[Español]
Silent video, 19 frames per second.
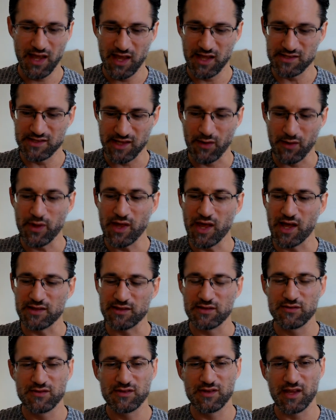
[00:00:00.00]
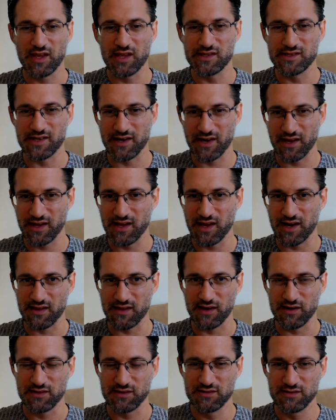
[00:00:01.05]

sabían de que se reencarna.